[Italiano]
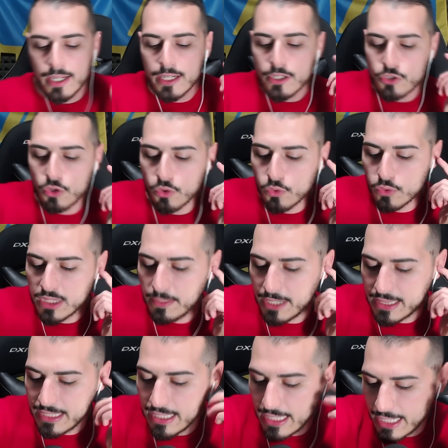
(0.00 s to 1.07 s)
Sono tutte
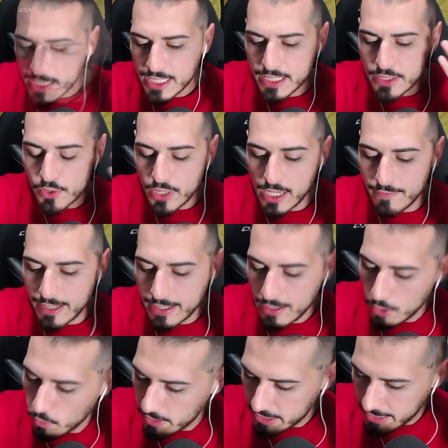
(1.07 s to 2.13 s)
partite che in teoria vanno
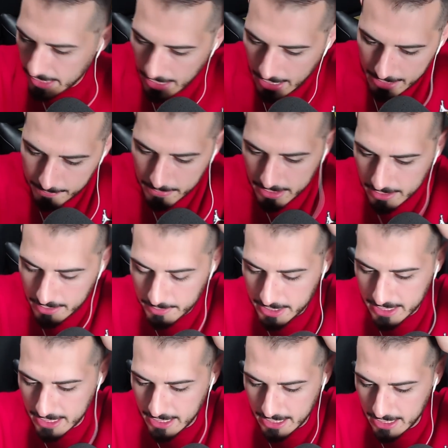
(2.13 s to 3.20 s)
all'overtime eh,
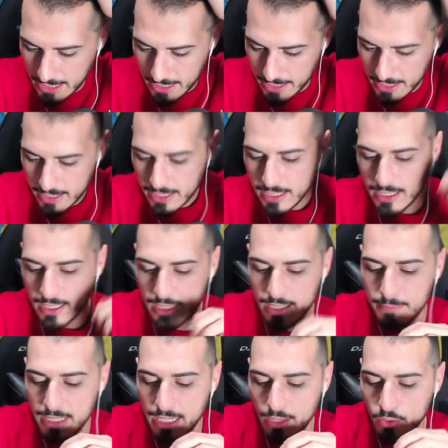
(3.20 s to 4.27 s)
perché
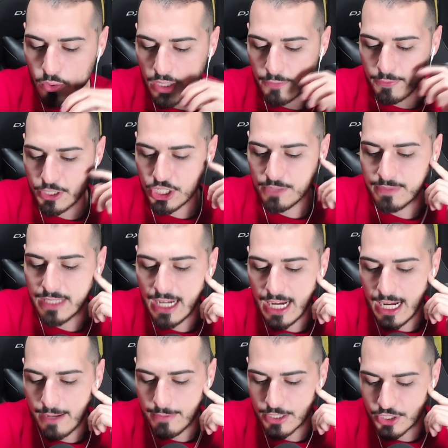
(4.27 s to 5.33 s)
il minatore fa chip
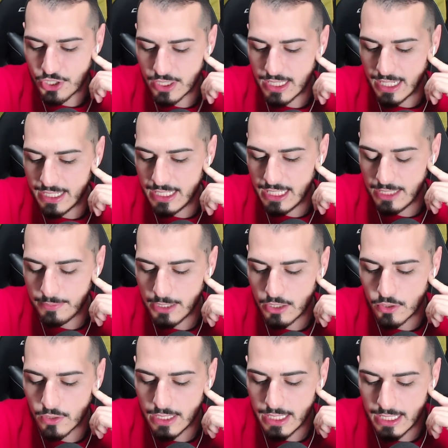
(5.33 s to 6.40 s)
damage, dannini
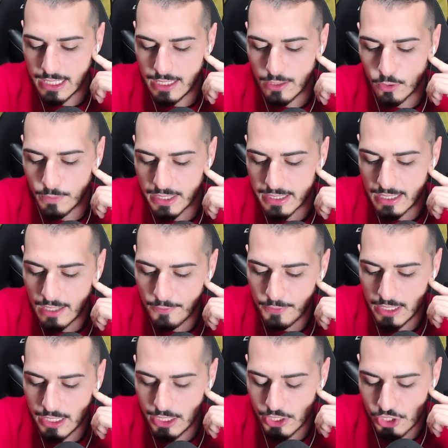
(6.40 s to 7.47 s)
piccolini, lui mette la
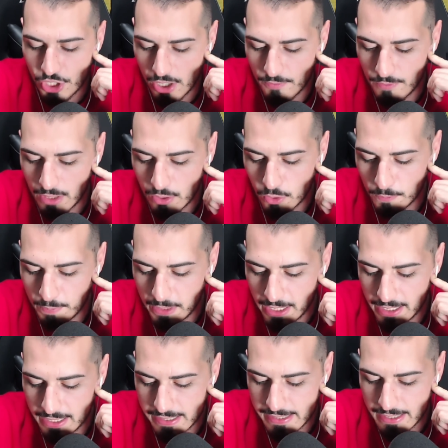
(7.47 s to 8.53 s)
fenice che va a
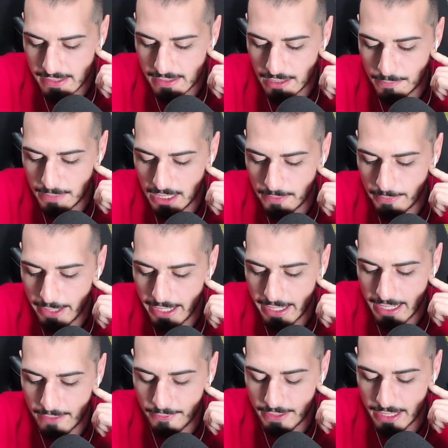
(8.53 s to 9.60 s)
colpire instant il mini
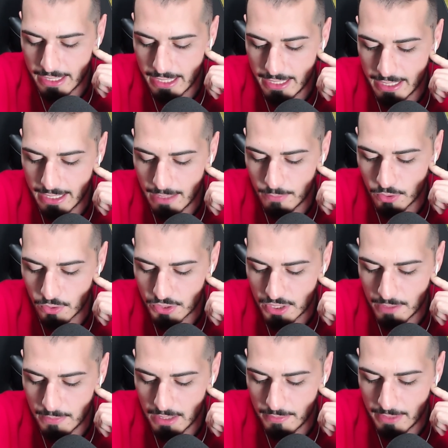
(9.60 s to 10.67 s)
pecca, fate danni clamorosi,
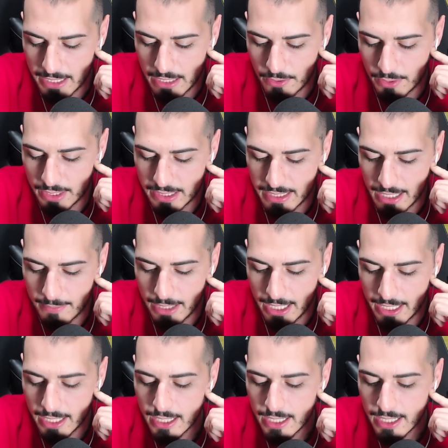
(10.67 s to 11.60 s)
il mini pecca non hitterà mai,